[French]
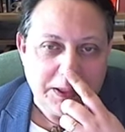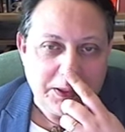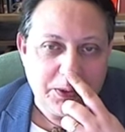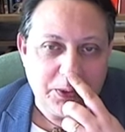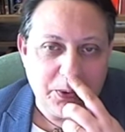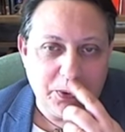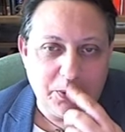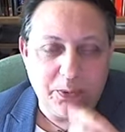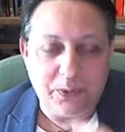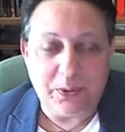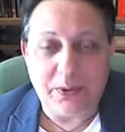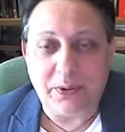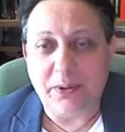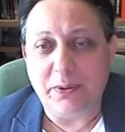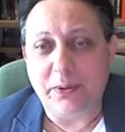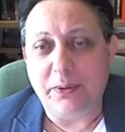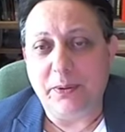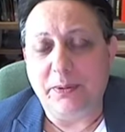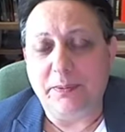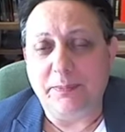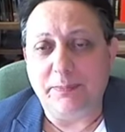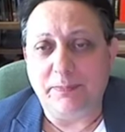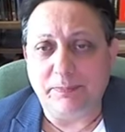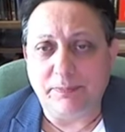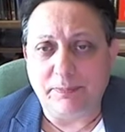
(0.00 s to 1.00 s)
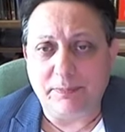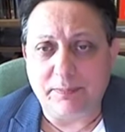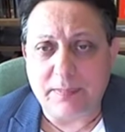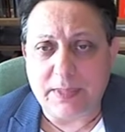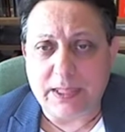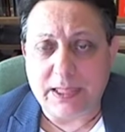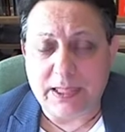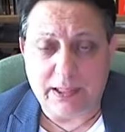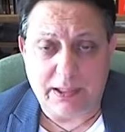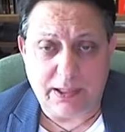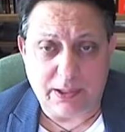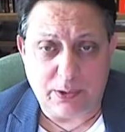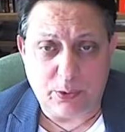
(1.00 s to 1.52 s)
Donc,
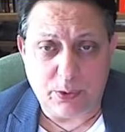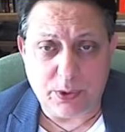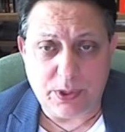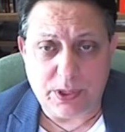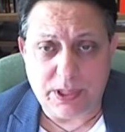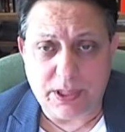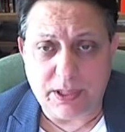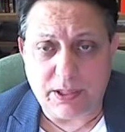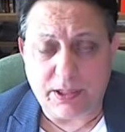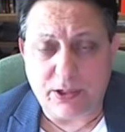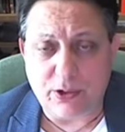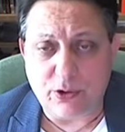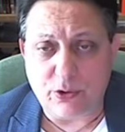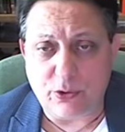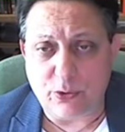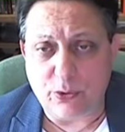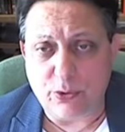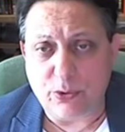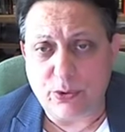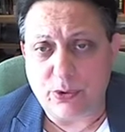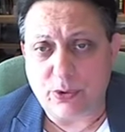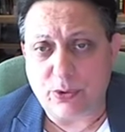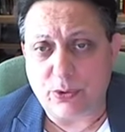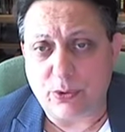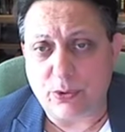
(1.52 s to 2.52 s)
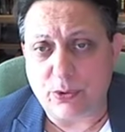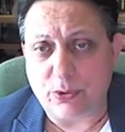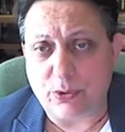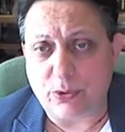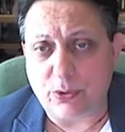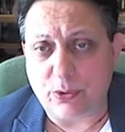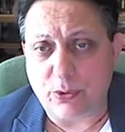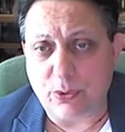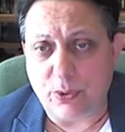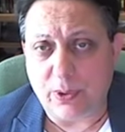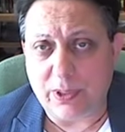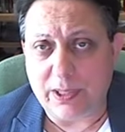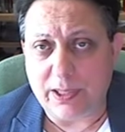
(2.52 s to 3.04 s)
qui était aussi très juste
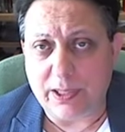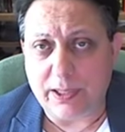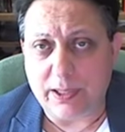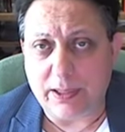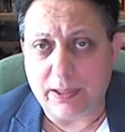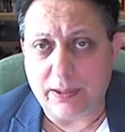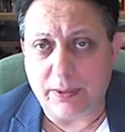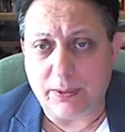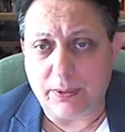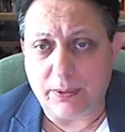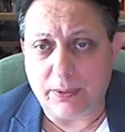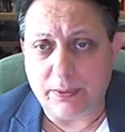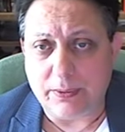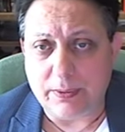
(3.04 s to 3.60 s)
sur, les,